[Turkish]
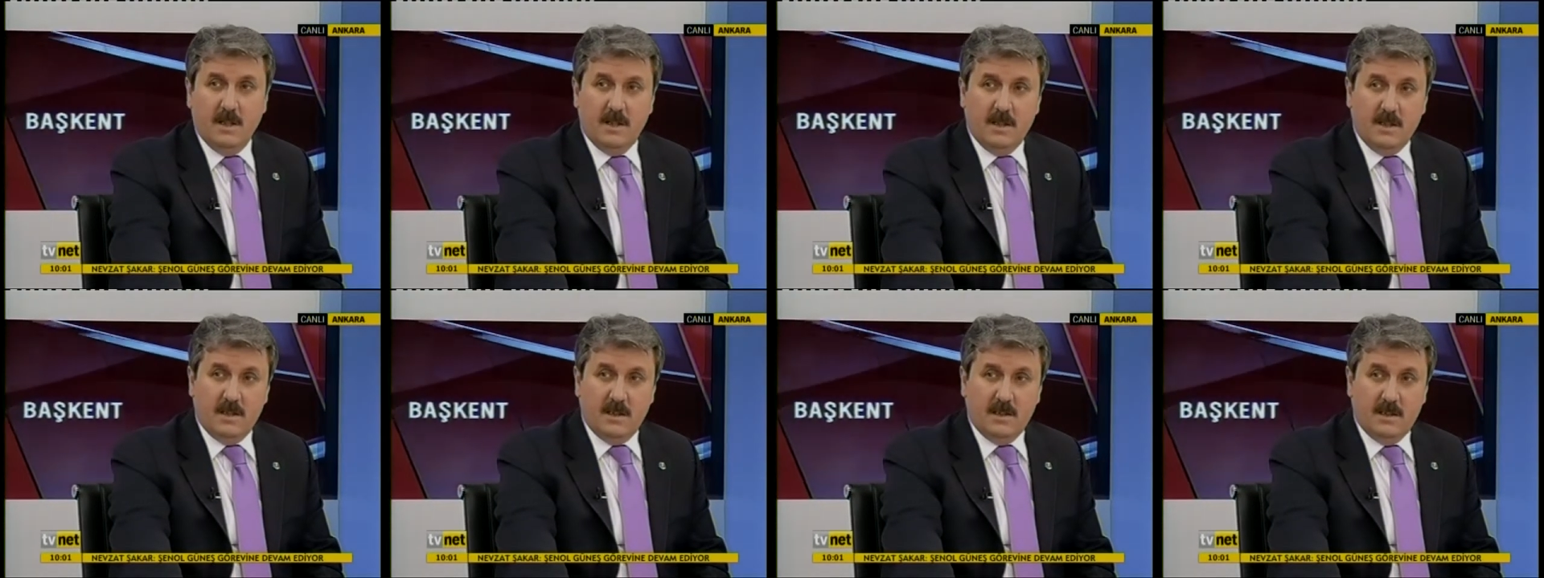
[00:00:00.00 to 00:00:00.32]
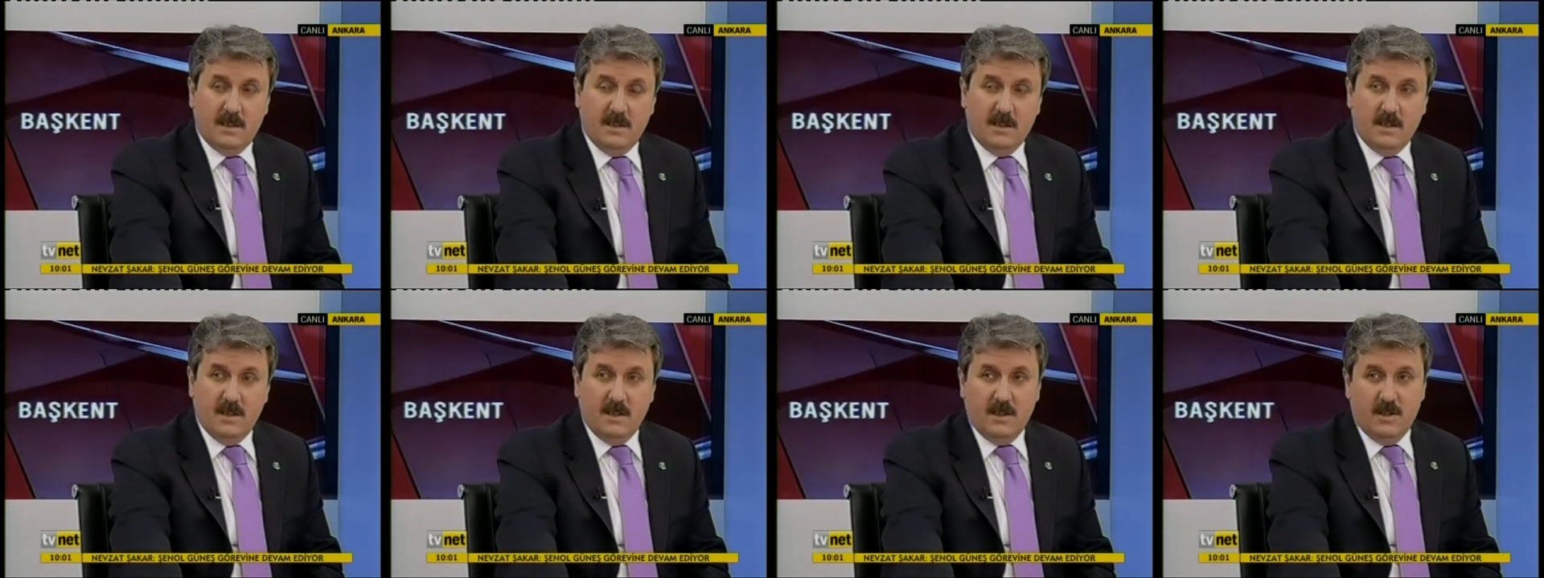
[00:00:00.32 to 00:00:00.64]

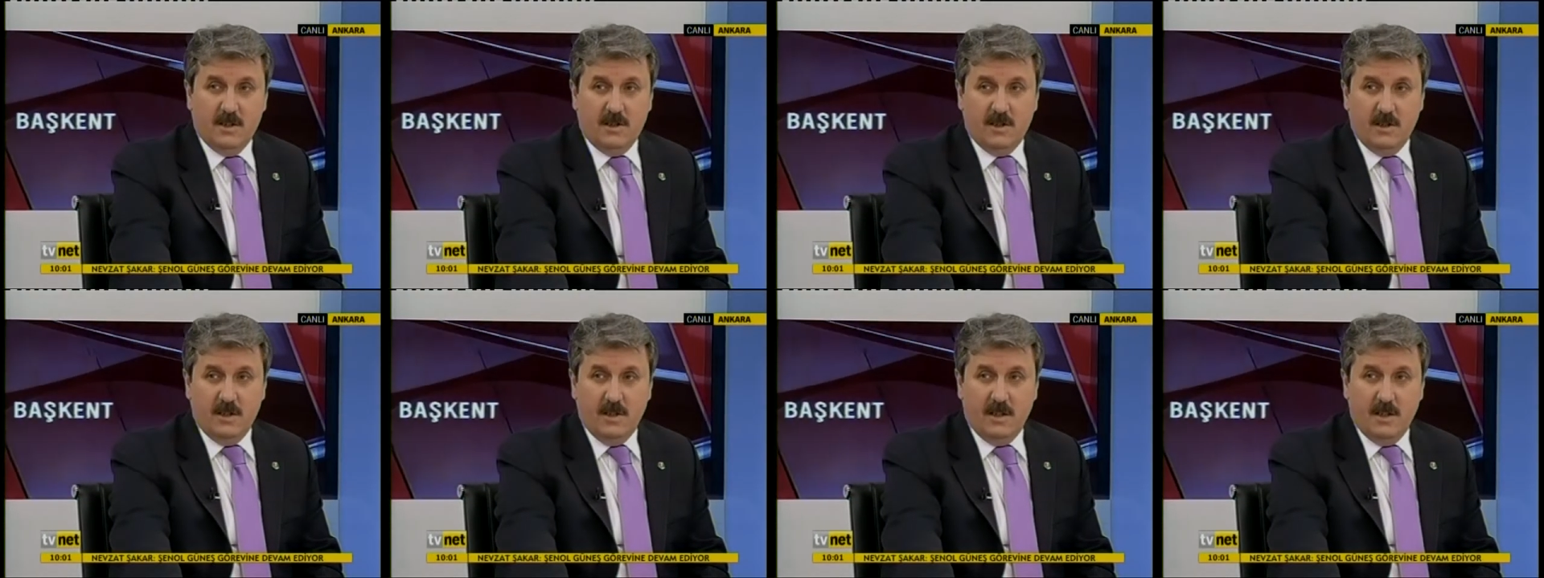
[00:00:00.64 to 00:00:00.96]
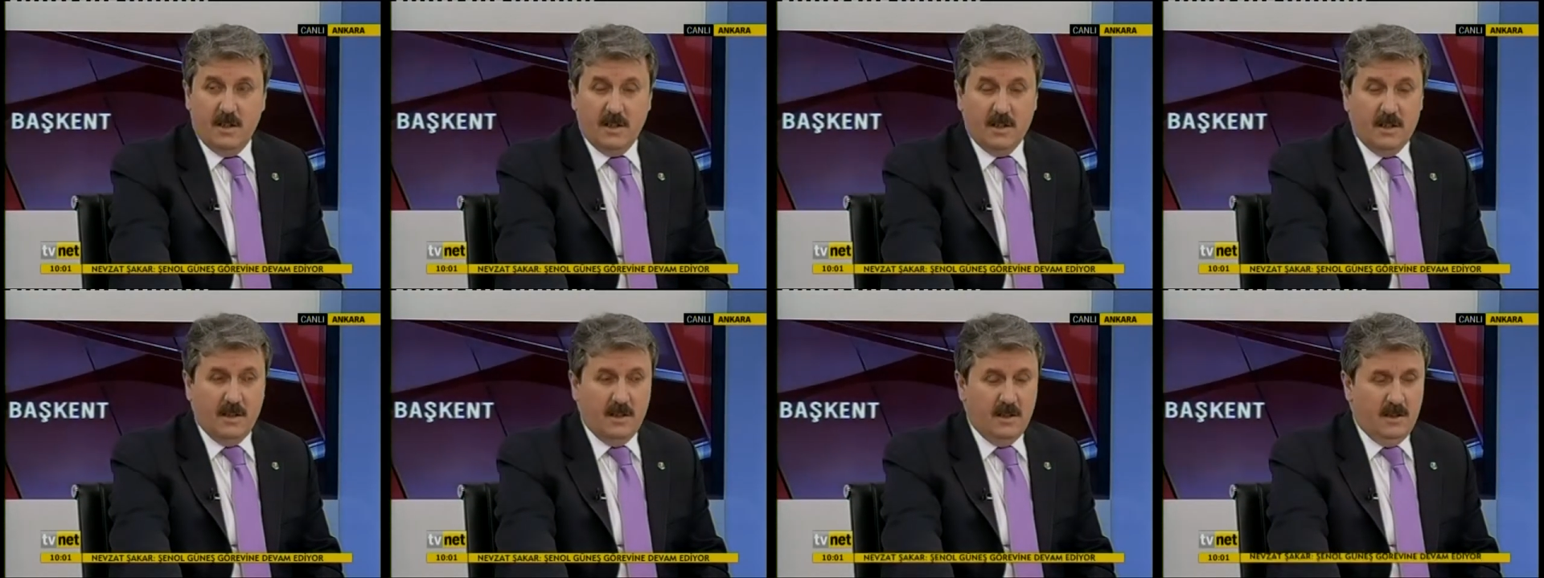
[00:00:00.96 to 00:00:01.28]
ikisinin de işine
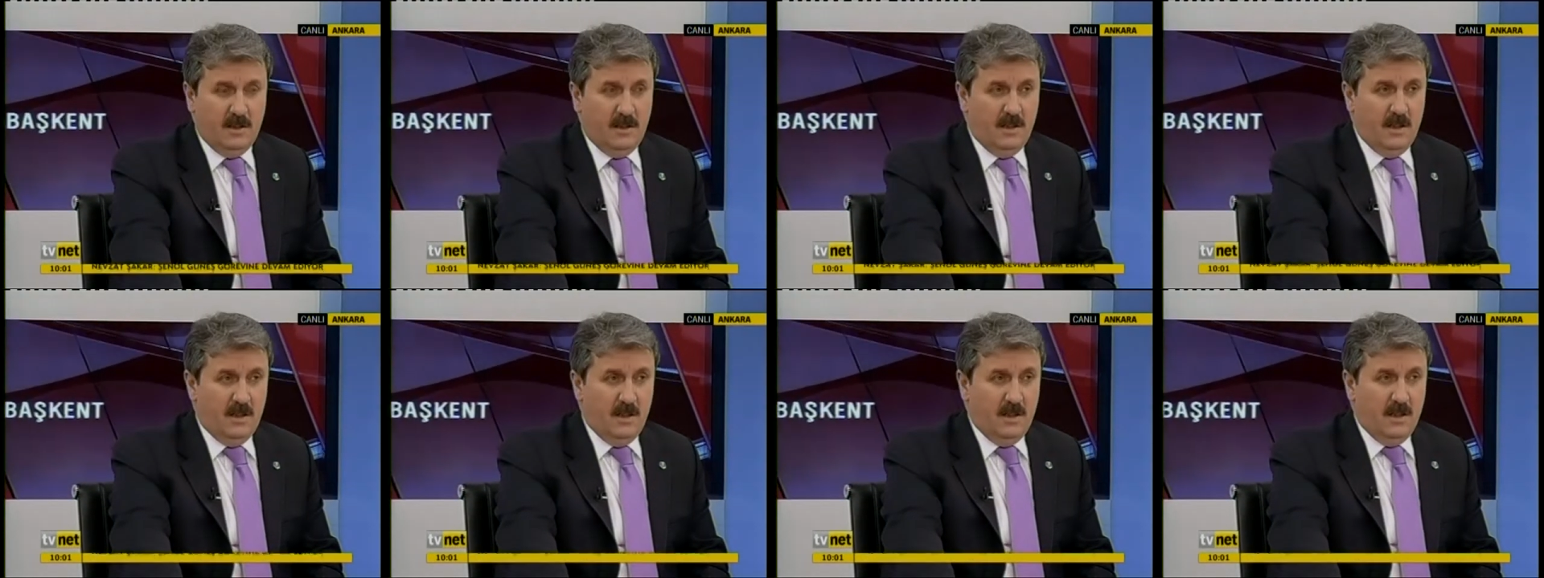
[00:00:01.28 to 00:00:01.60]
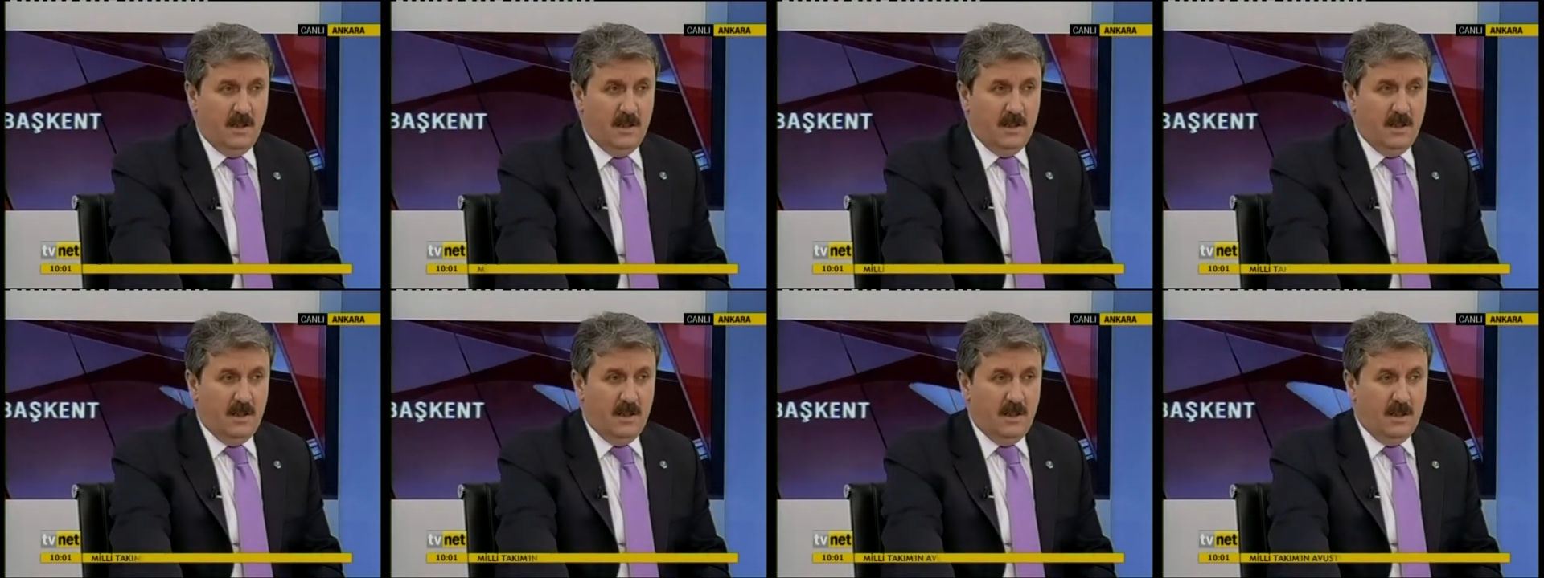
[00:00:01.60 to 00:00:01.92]
yarayan
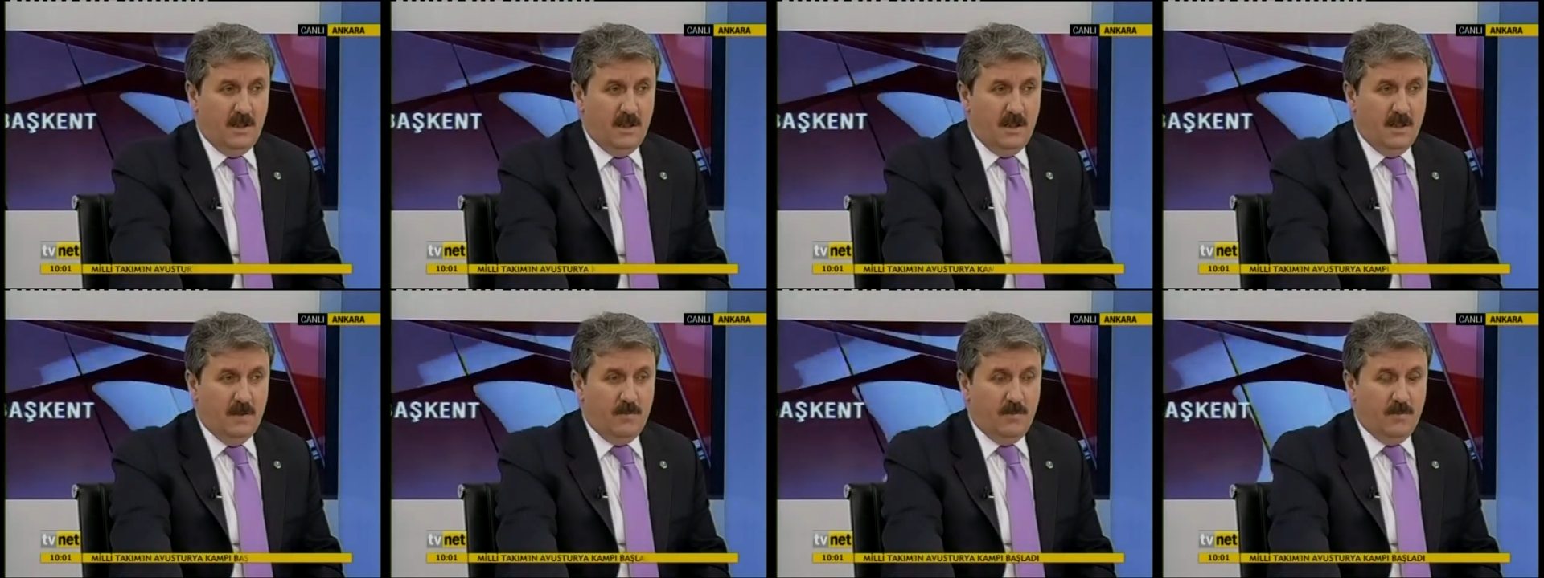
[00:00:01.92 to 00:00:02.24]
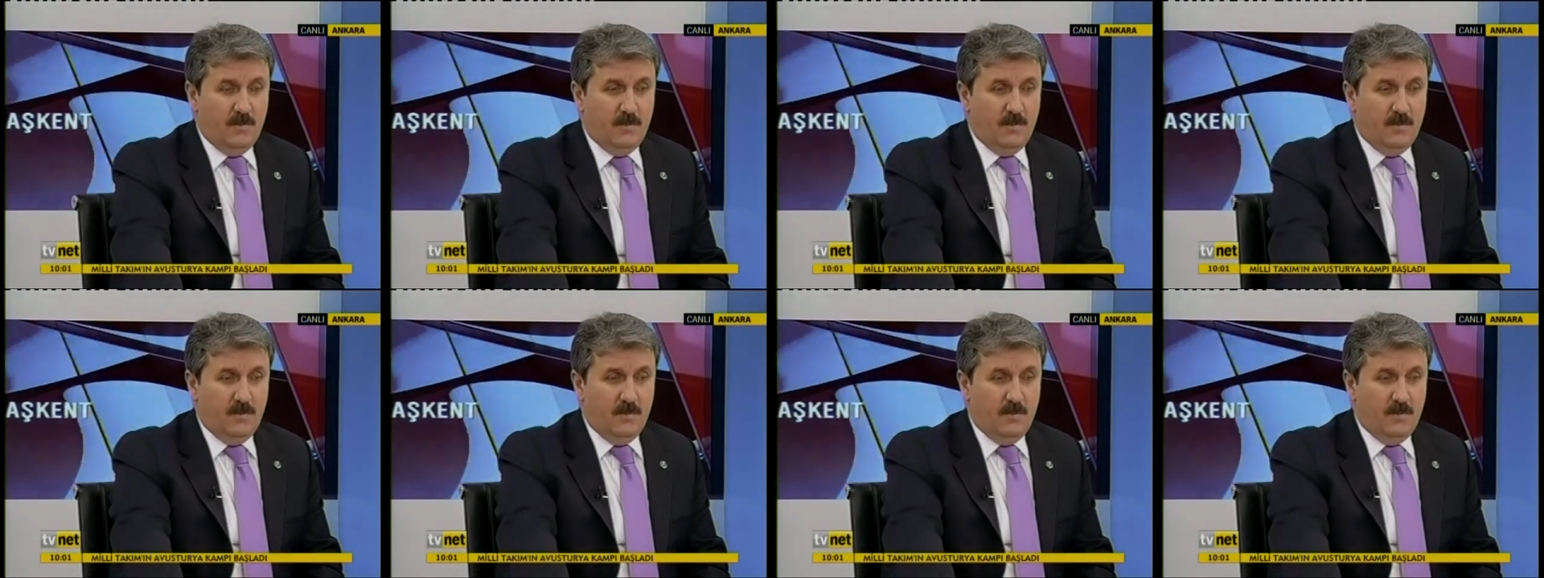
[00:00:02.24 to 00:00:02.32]
e,